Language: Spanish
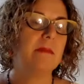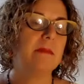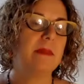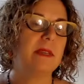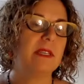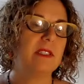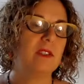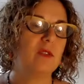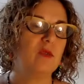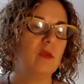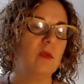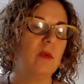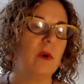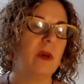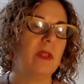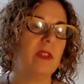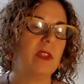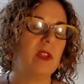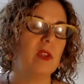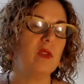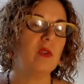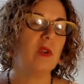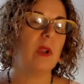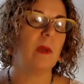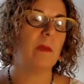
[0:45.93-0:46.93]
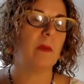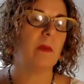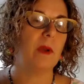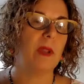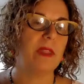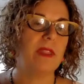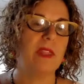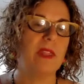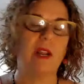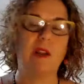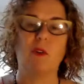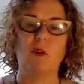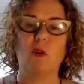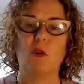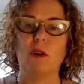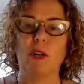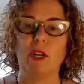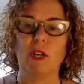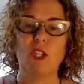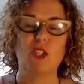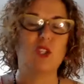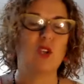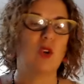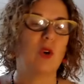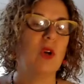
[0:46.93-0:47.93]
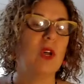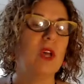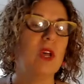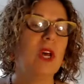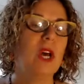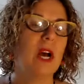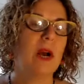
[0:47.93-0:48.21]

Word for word: que estuvo haciendo una ponencia en el Congreso